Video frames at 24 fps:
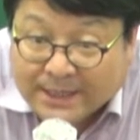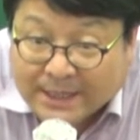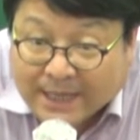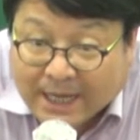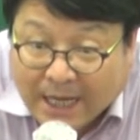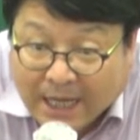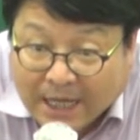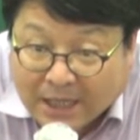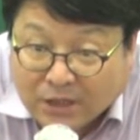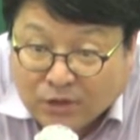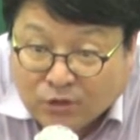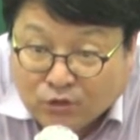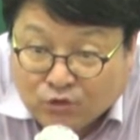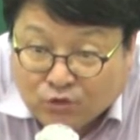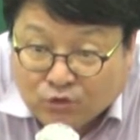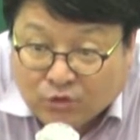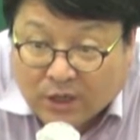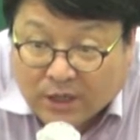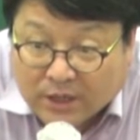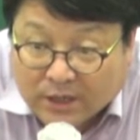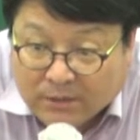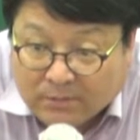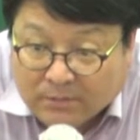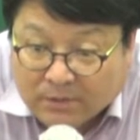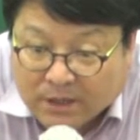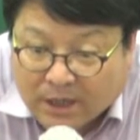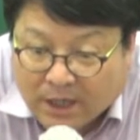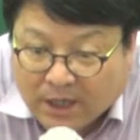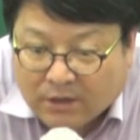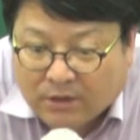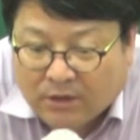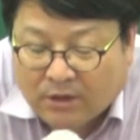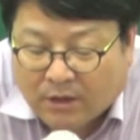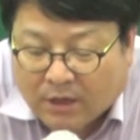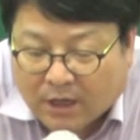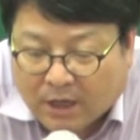간주가 됩니다. 아,
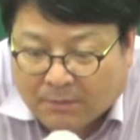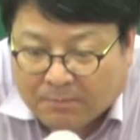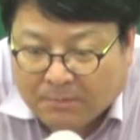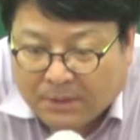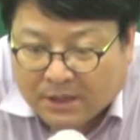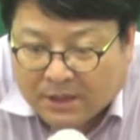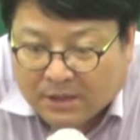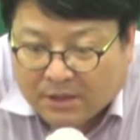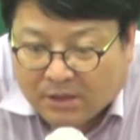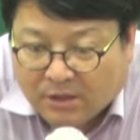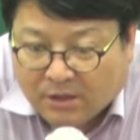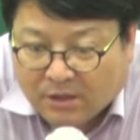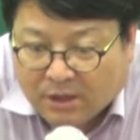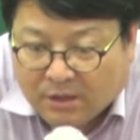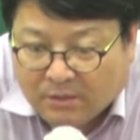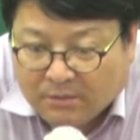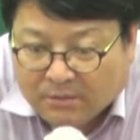이거 아까 빠뜨렸네요.